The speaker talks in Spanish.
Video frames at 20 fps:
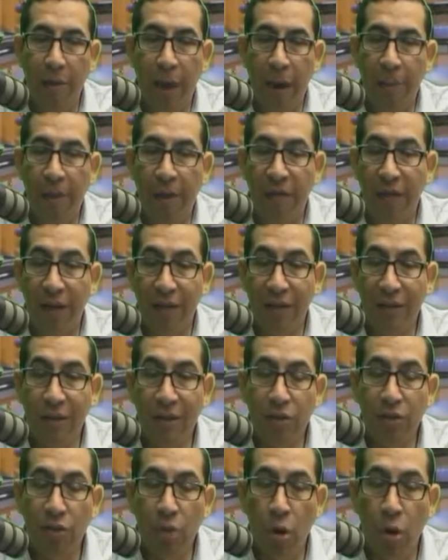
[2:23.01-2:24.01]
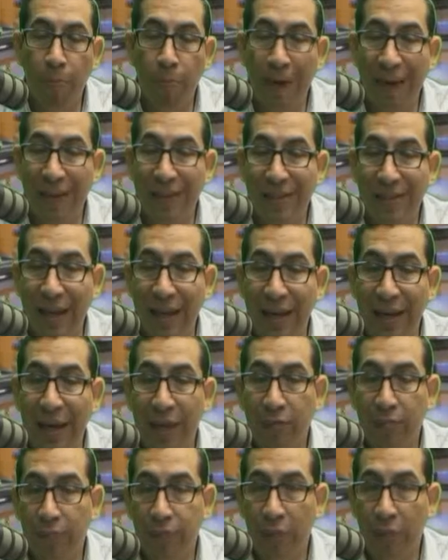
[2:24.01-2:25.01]
El Papa Francisco
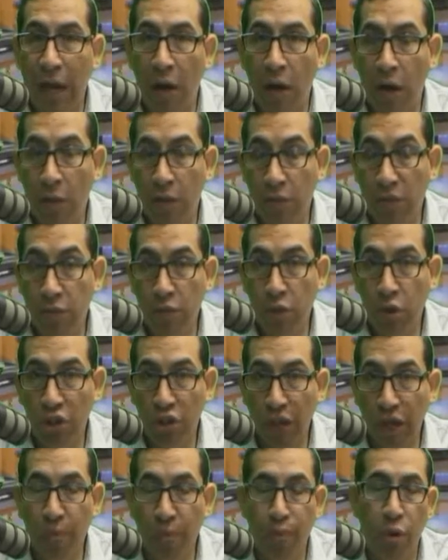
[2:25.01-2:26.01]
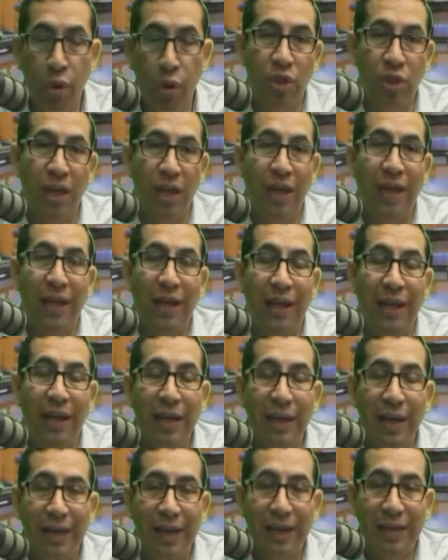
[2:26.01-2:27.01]
pareciera, al mismo tiempo,
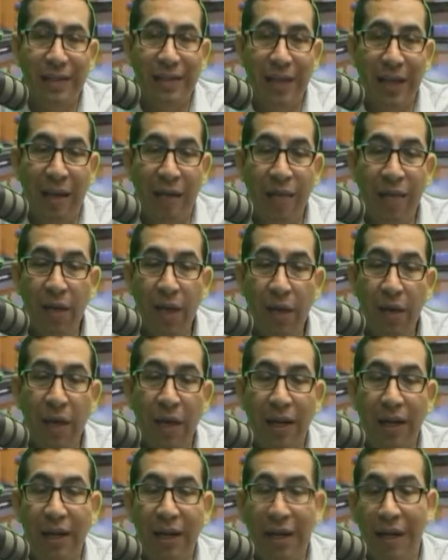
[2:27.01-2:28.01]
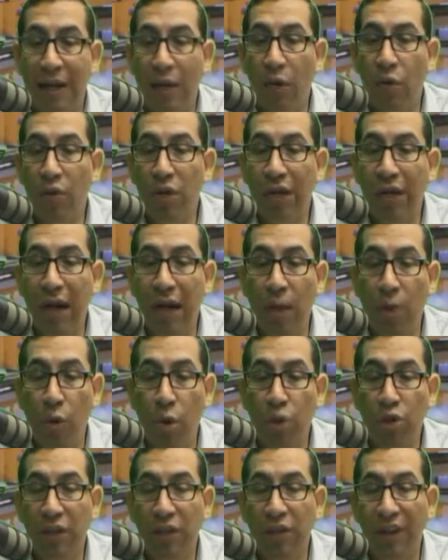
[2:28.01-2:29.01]
se, se afirma que es la
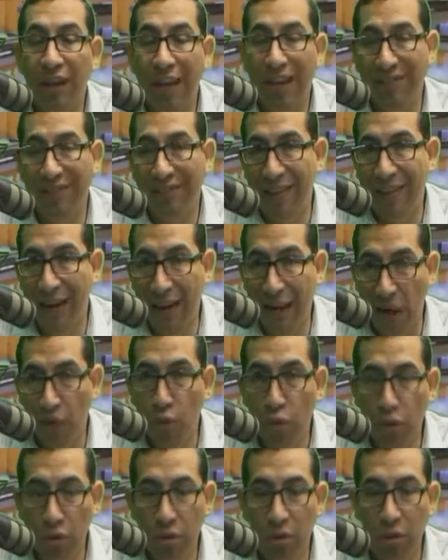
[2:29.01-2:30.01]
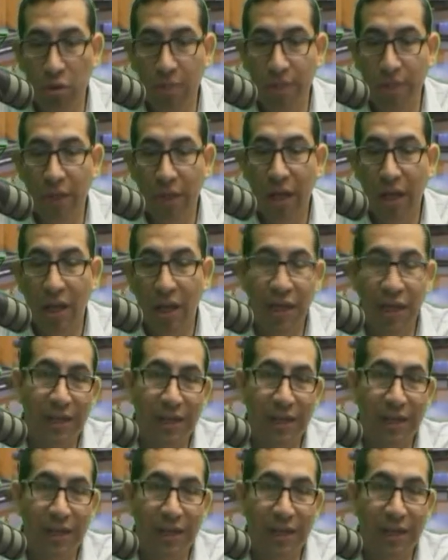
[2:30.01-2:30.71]
única voz diferente en el mundo.